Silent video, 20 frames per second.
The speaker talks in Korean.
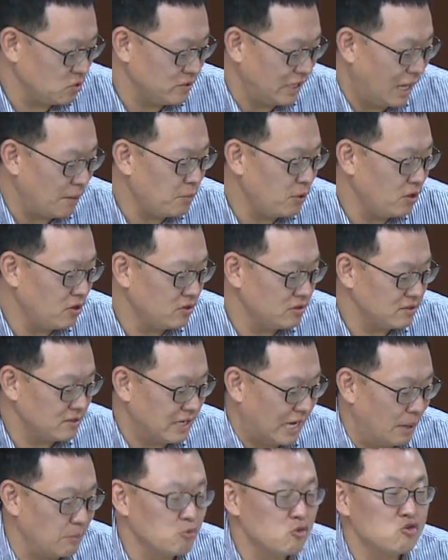또
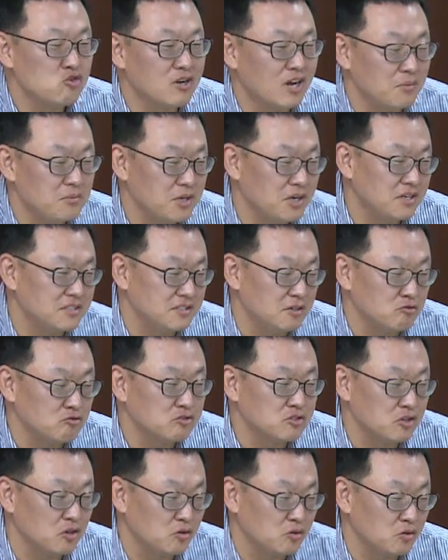남원 감귤 하면
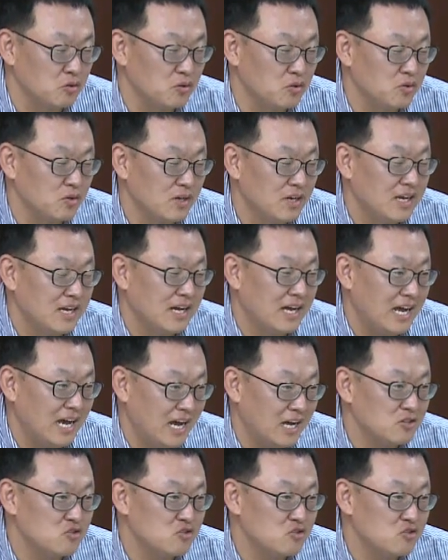전국적으로 어.